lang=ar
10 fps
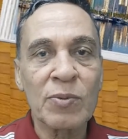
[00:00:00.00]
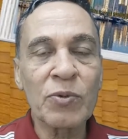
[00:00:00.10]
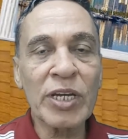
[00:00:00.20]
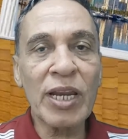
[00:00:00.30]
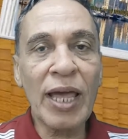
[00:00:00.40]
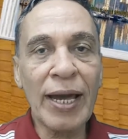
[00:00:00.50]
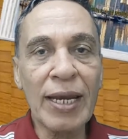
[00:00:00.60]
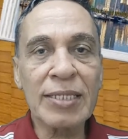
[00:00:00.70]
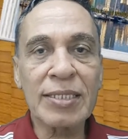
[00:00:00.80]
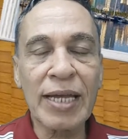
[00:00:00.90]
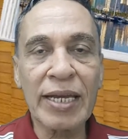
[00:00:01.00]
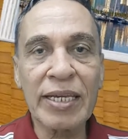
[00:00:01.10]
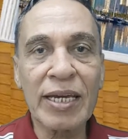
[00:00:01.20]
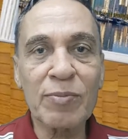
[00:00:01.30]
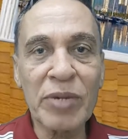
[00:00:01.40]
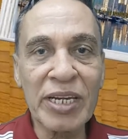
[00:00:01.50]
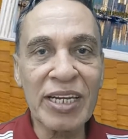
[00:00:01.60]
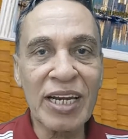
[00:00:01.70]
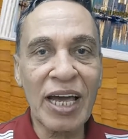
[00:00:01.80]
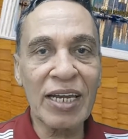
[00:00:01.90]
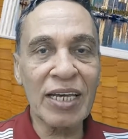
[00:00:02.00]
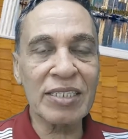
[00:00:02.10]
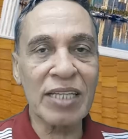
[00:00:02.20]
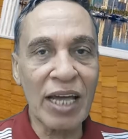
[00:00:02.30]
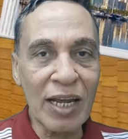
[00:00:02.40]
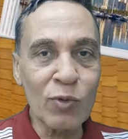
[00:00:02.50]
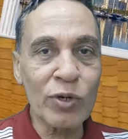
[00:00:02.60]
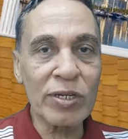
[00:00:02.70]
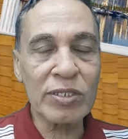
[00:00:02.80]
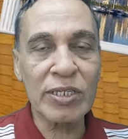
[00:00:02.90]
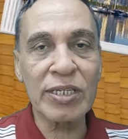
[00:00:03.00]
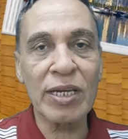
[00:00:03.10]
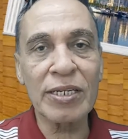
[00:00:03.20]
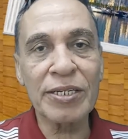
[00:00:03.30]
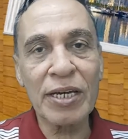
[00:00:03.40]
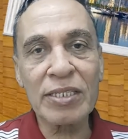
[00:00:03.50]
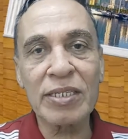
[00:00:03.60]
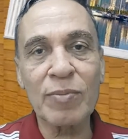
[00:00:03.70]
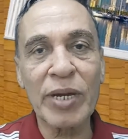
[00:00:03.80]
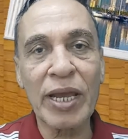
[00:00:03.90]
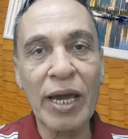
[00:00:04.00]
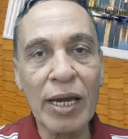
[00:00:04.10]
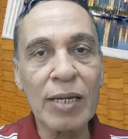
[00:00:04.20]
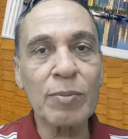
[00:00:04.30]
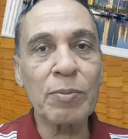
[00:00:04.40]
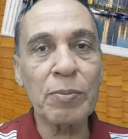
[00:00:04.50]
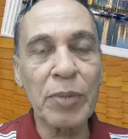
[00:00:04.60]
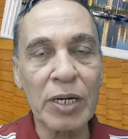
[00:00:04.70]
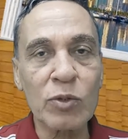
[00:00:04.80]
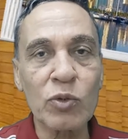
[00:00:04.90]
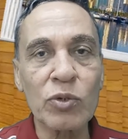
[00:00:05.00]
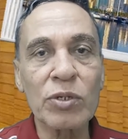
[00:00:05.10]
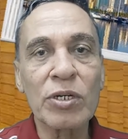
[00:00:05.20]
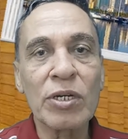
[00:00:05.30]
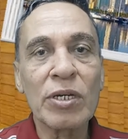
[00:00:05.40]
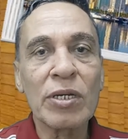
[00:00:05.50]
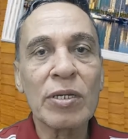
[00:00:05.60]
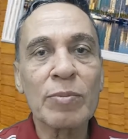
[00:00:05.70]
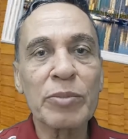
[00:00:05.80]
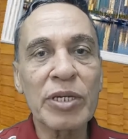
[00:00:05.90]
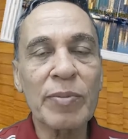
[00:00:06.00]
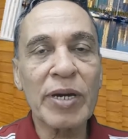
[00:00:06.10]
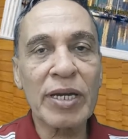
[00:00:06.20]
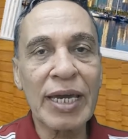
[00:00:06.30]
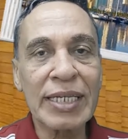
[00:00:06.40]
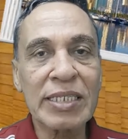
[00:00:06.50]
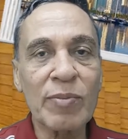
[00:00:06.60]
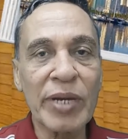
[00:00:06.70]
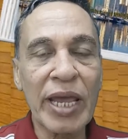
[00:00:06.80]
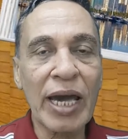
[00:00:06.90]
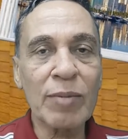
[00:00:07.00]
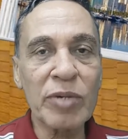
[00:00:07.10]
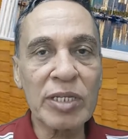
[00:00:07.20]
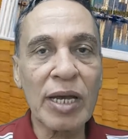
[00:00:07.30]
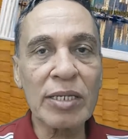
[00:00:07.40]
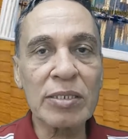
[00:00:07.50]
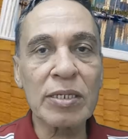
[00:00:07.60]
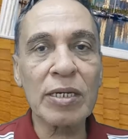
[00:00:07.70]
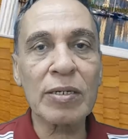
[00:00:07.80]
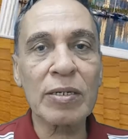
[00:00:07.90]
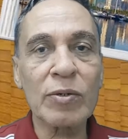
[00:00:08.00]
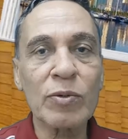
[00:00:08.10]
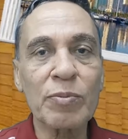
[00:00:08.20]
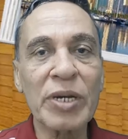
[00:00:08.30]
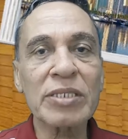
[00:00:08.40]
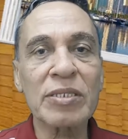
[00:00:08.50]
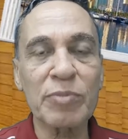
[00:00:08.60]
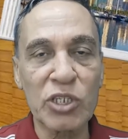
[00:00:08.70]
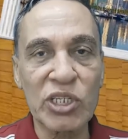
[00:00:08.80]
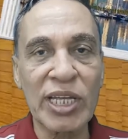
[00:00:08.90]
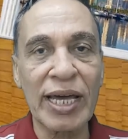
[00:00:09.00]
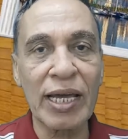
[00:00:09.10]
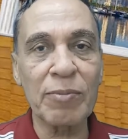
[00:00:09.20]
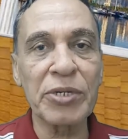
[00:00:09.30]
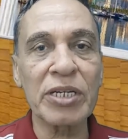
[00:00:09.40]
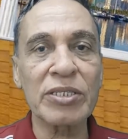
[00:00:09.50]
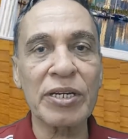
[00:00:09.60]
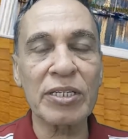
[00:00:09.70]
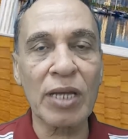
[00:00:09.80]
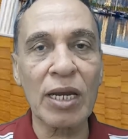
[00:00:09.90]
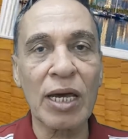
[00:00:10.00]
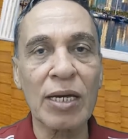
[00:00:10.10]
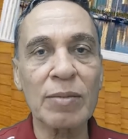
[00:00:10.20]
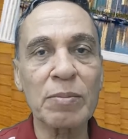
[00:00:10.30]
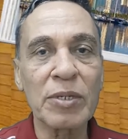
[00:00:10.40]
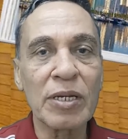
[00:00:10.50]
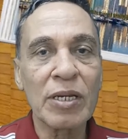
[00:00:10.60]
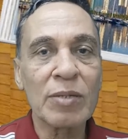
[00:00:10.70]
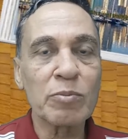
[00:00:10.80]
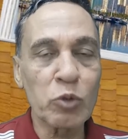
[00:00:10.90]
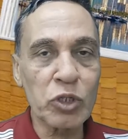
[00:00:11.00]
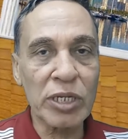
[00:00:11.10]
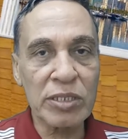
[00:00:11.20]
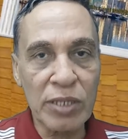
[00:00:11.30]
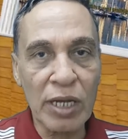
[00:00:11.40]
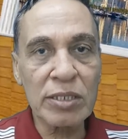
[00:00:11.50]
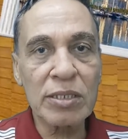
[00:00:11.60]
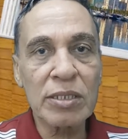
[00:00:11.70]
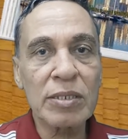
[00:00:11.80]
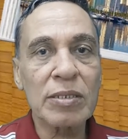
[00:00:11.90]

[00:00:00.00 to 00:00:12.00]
والحالة الثانية من الحالات الوراثية لنقص المناعة برضو بيبقى جهاز المناعة متأثر بس بيشتغل بيقدر يطلع مضادات